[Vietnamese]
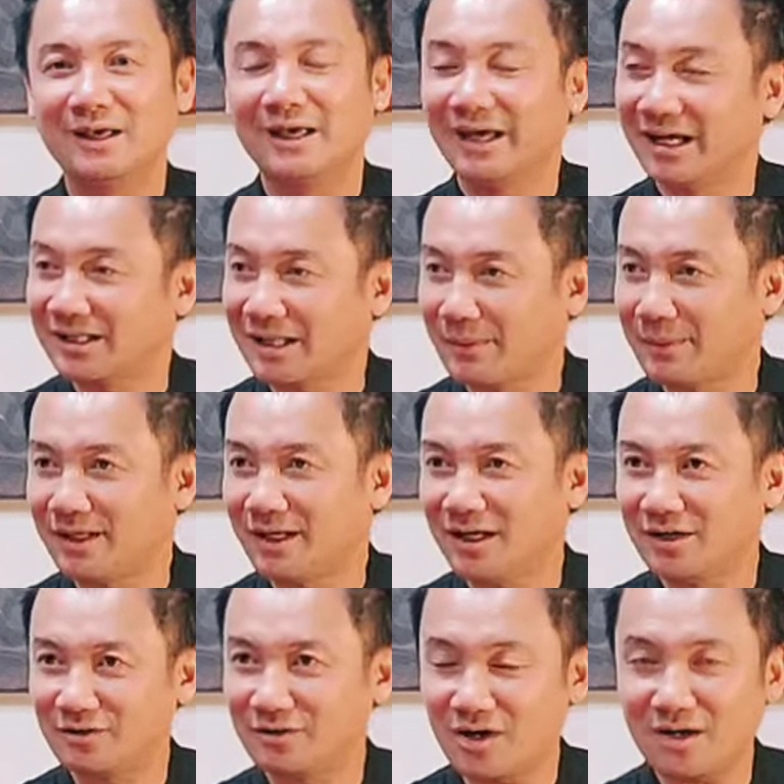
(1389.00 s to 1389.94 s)
hiện tại bây
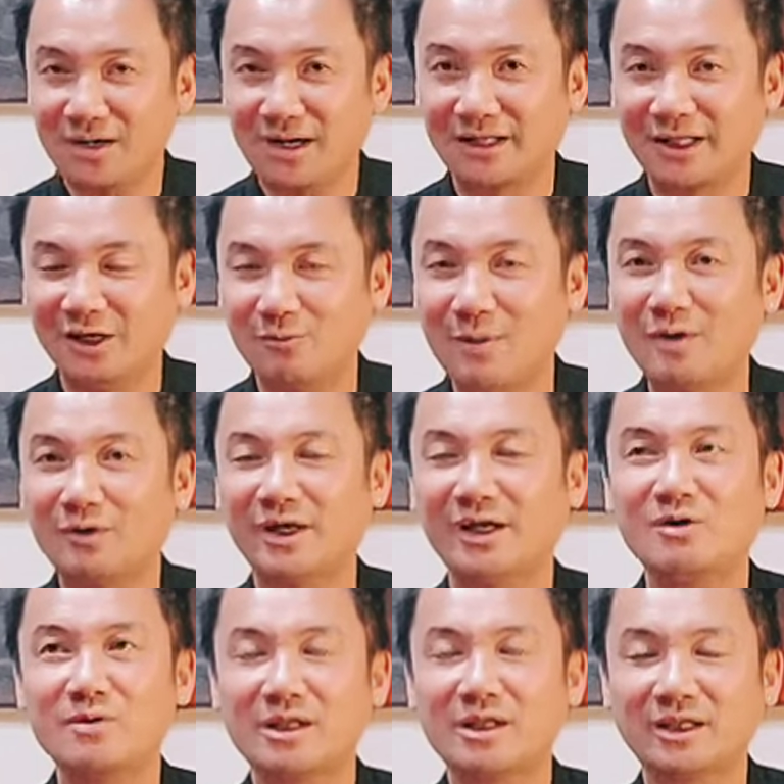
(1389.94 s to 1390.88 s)
giờ rất là nhiều báo chí
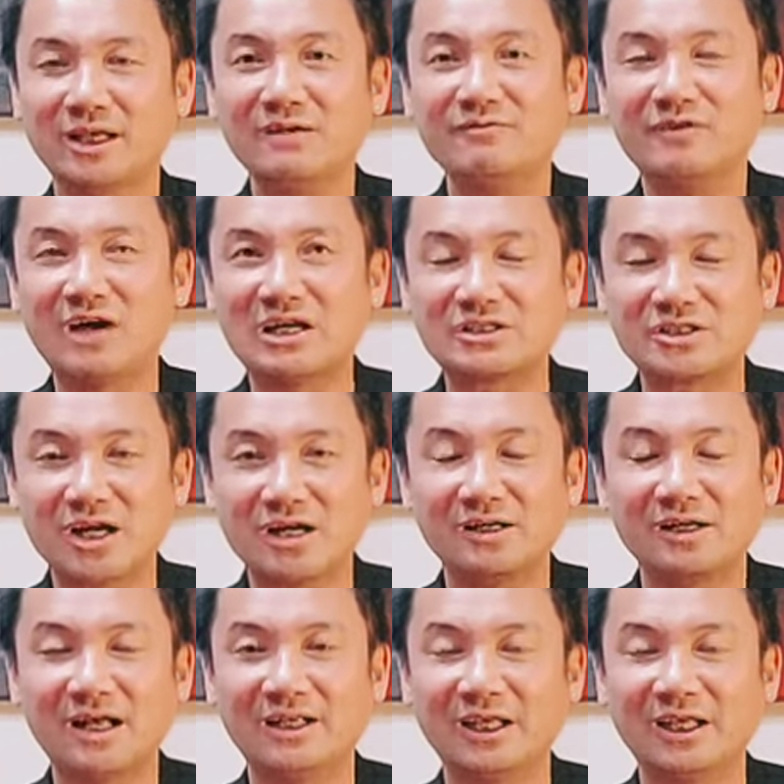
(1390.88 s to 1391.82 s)
cũng lên tiếng và
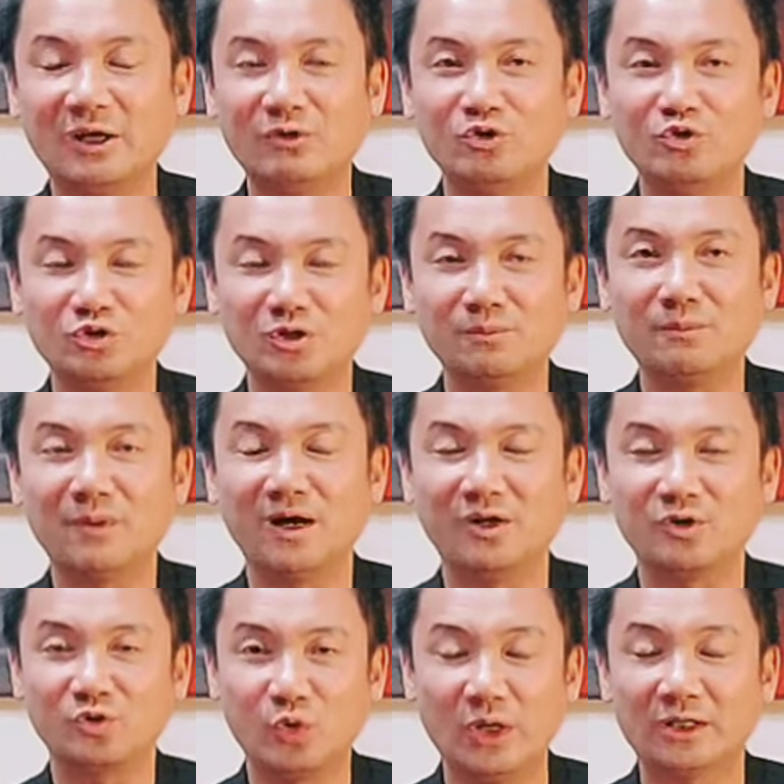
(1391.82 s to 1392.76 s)
rất là nhiều
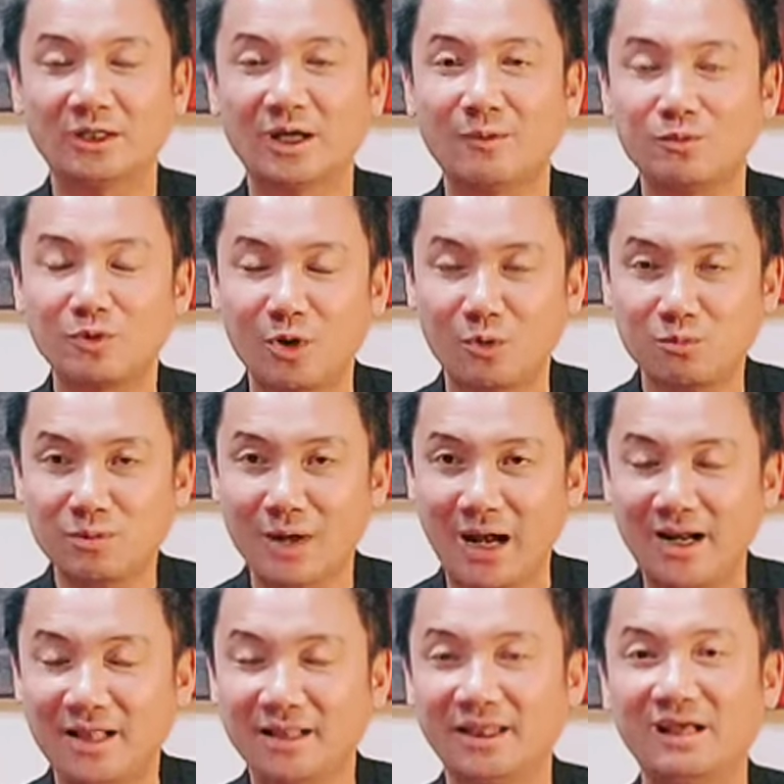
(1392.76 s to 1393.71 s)
youtuber truyền thông cũng
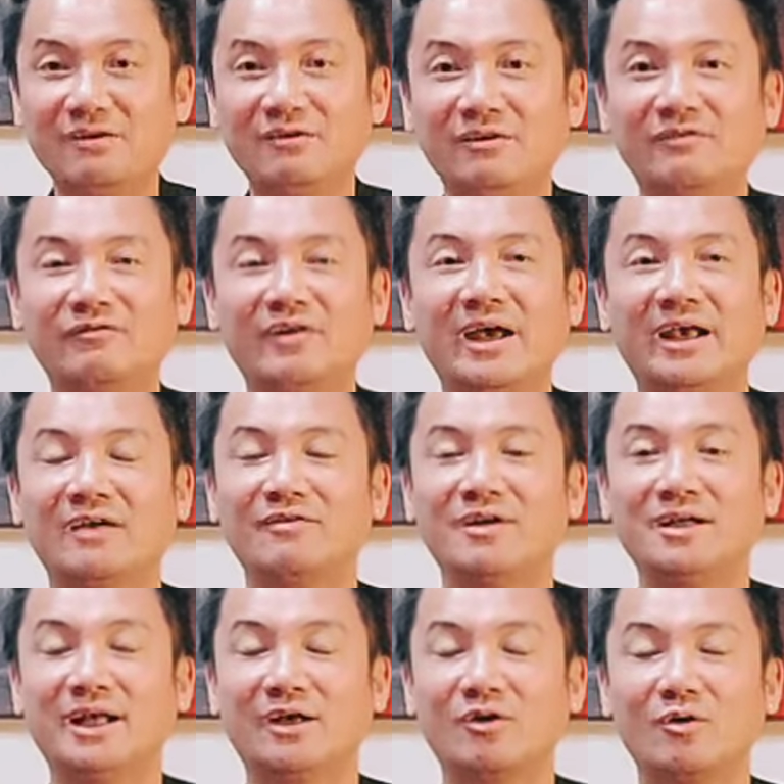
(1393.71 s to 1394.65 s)
đã lên tiếng về cái
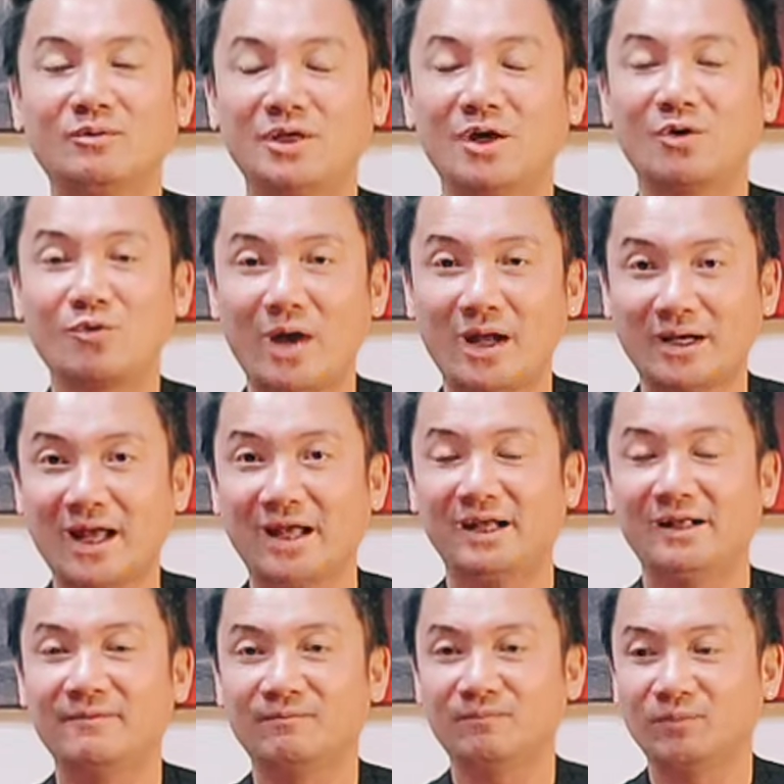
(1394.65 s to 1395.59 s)
vấn đề của ông Trần Quang
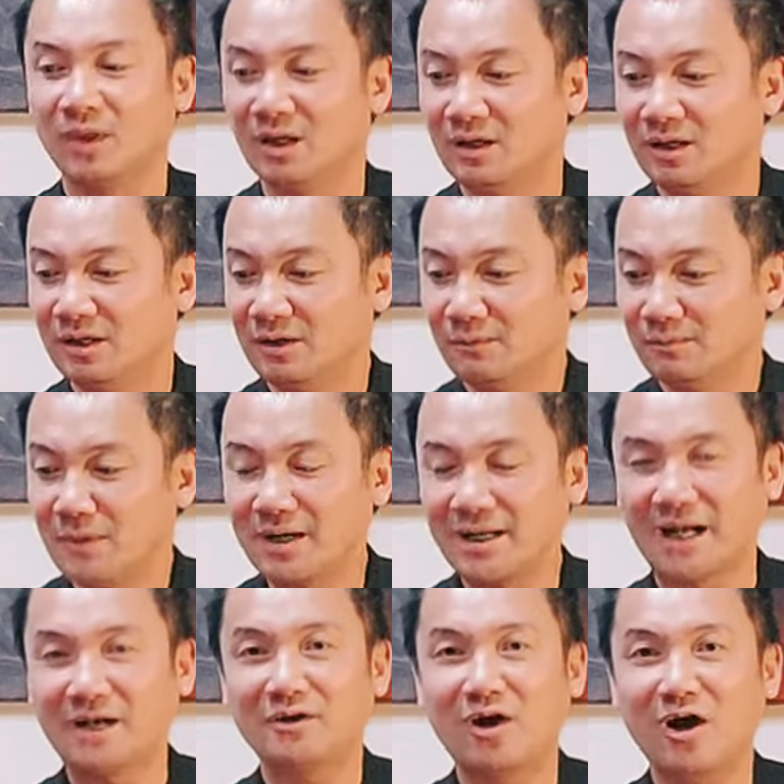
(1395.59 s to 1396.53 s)
này bên
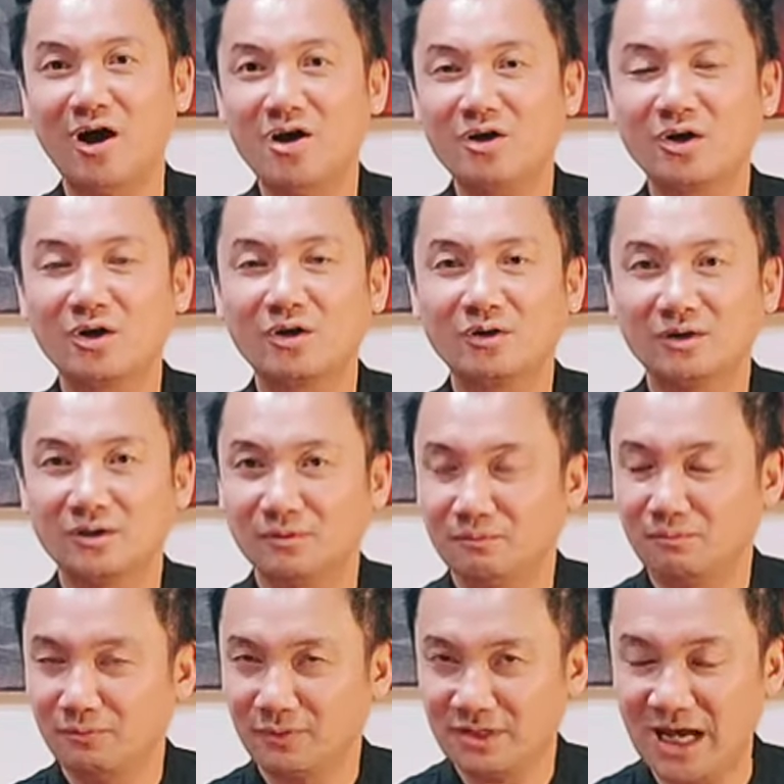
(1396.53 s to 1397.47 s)
cạnh đó
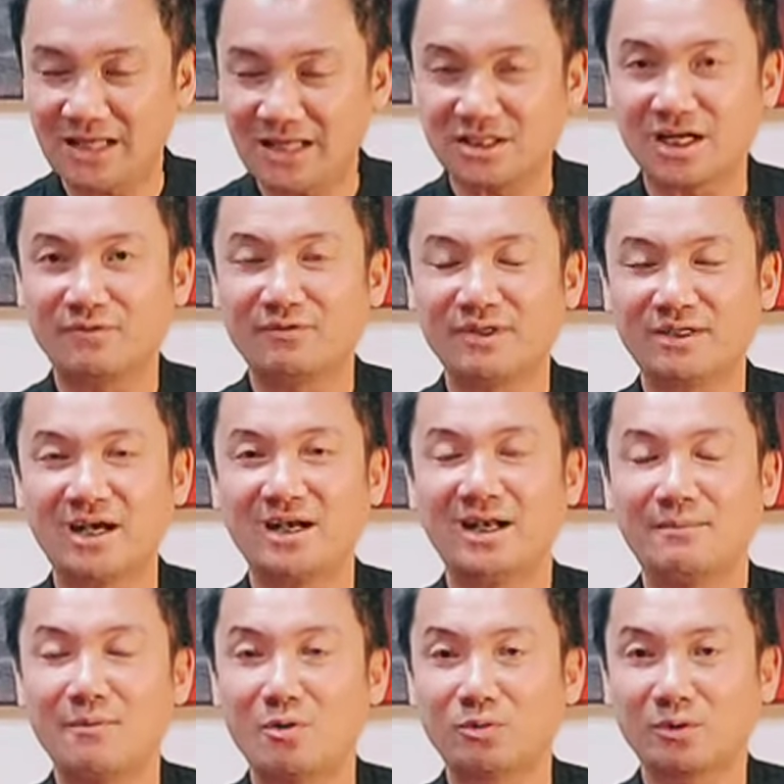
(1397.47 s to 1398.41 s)
Angela Putin
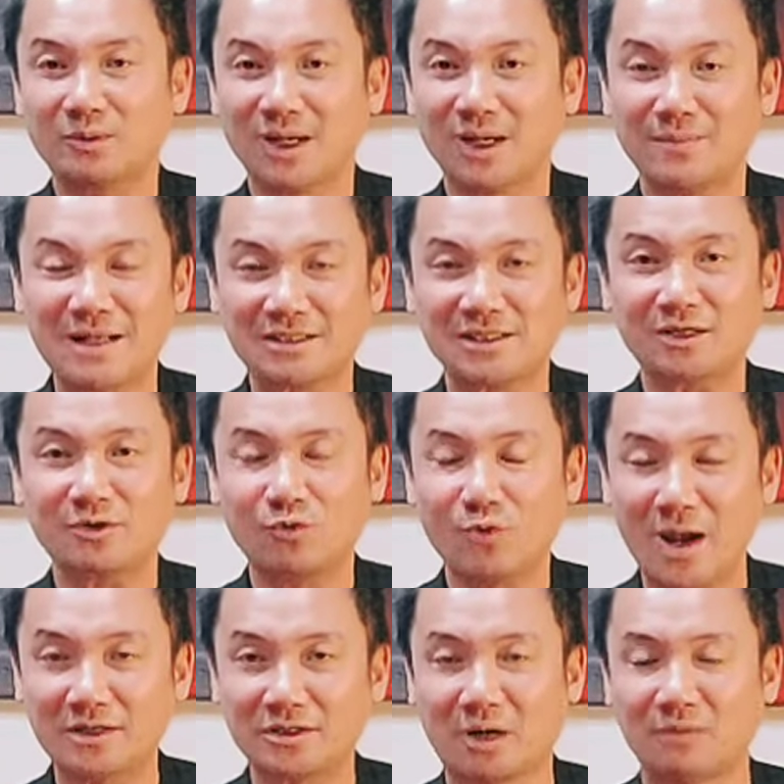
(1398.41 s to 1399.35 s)
là một trong những cái bác xích
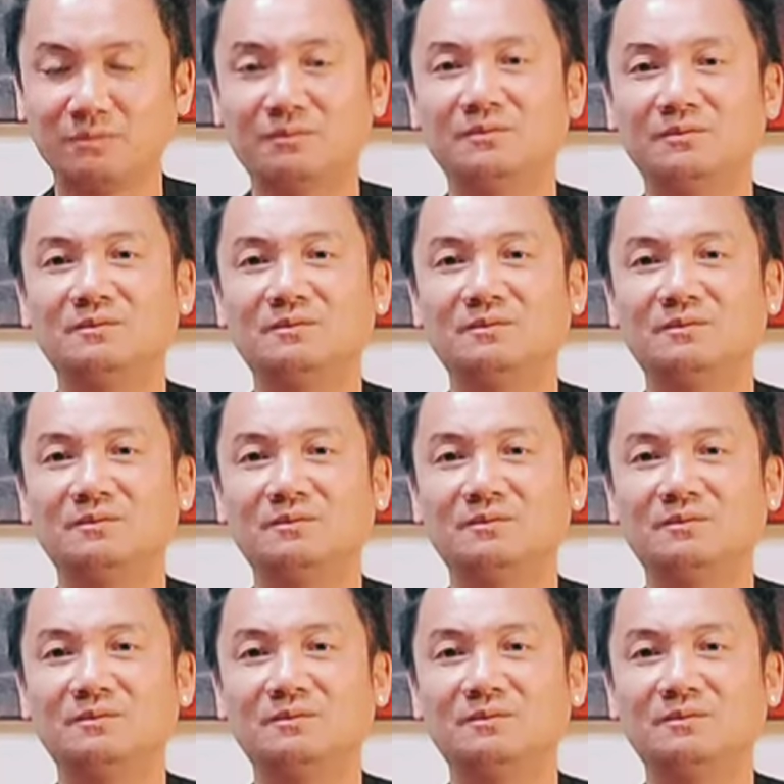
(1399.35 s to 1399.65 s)
quan trọng